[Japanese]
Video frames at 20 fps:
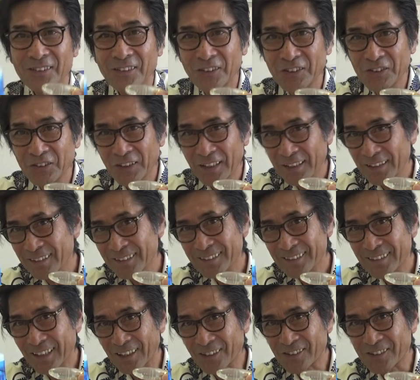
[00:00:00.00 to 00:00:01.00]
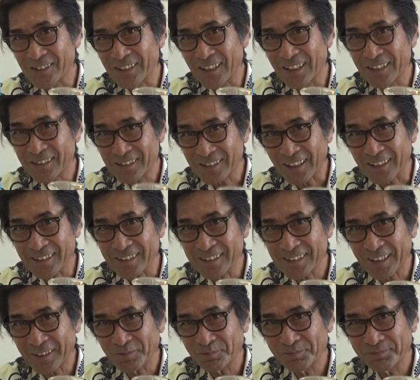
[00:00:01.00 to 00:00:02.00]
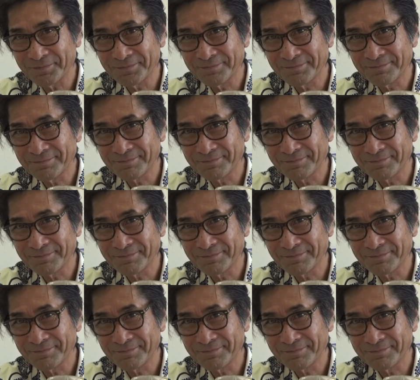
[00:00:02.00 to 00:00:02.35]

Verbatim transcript: というのがタックルエリクサーでした。